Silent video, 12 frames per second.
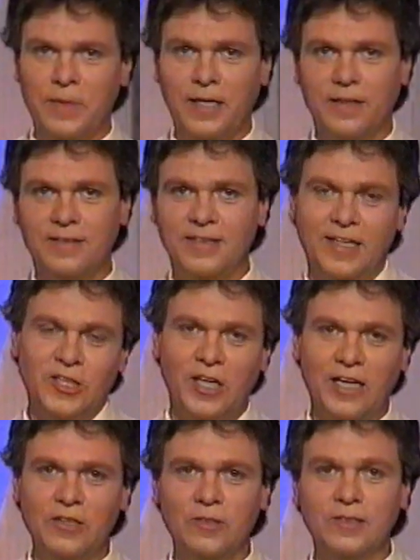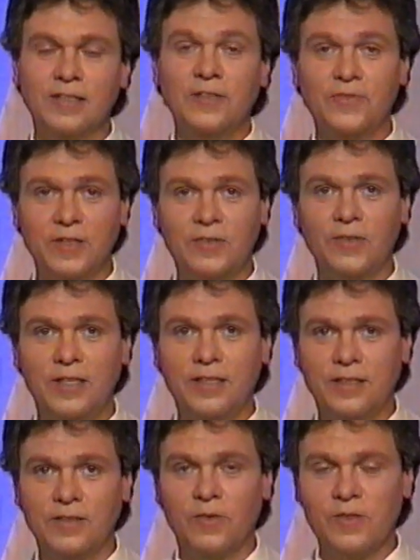aber die Entscheidung trifft
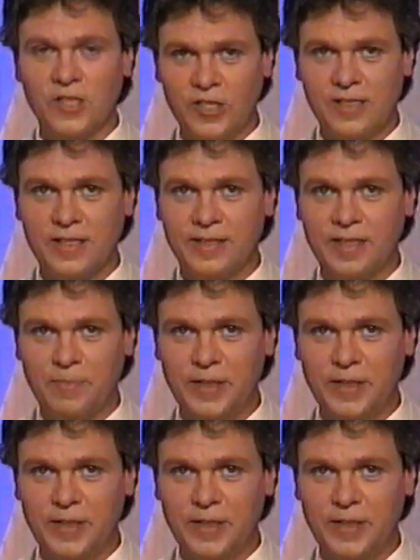natürlich unser Schiedsrichter.